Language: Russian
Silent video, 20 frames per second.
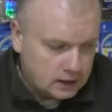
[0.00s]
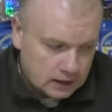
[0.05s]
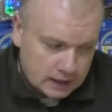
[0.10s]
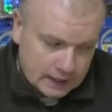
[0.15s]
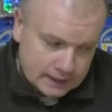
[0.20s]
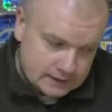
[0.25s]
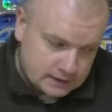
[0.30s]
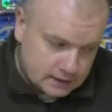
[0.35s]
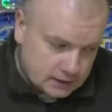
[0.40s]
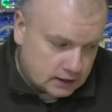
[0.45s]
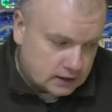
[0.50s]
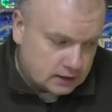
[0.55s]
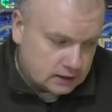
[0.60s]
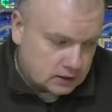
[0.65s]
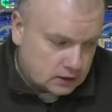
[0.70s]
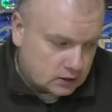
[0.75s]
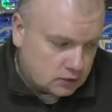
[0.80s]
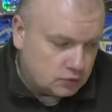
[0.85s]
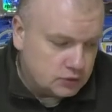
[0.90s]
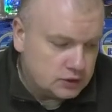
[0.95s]
от
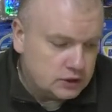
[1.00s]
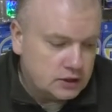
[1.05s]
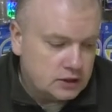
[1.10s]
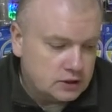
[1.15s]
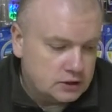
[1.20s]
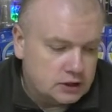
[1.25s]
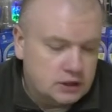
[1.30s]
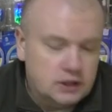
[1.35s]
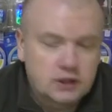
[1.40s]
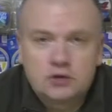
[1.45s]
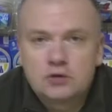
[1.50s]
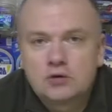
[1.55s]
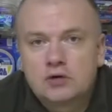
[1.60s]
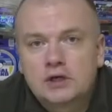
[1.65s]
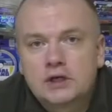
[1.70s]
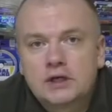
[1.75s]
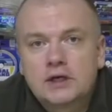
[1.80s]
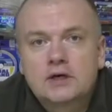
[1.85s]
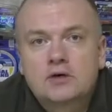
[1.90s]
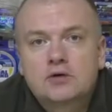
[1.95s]
некоторых удилищ,
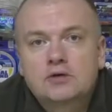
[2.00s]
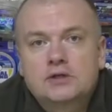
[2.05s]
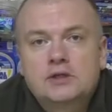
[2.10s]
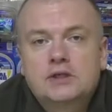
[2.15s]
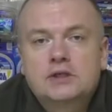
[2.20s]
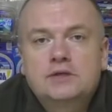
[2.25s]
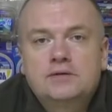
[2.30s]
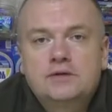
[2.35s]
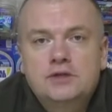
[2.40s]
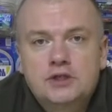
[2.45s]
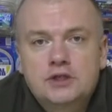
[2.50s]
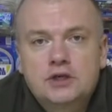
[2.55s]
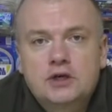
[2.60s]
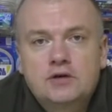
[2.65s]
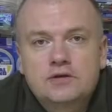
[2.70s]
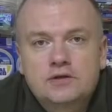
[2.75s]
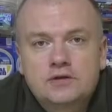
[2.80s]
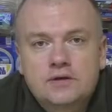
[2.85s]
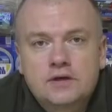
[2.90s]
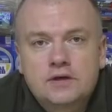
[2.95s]
которые я хоть и
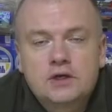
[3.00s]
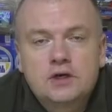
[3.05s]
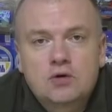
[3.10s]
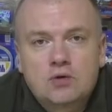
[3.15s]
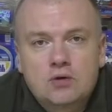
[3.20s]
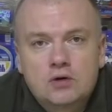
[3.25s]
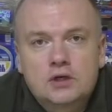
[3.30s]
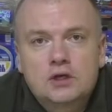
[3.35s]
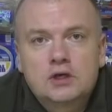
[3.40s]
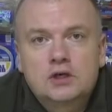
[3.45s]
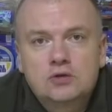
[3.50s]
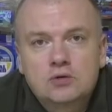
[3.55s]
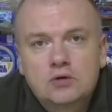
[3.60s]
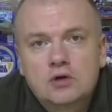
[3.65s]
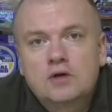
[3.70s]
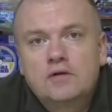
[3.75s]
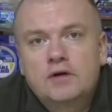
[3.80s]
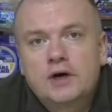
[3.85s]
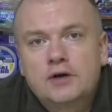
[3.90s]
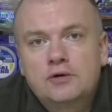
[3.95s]
освещаю в своих роликах, но
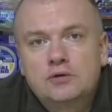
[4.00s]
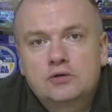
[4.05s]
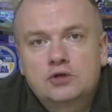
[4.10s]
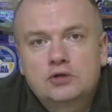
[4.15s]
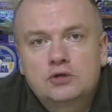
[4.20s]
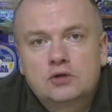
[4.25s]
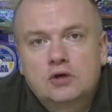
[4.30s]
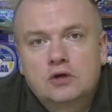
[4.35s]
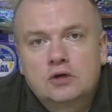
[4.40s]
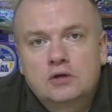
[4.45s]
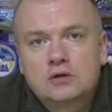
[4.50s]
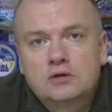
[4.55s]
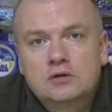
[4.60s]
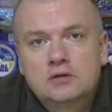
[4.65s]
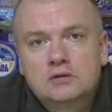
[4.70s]
говорю, что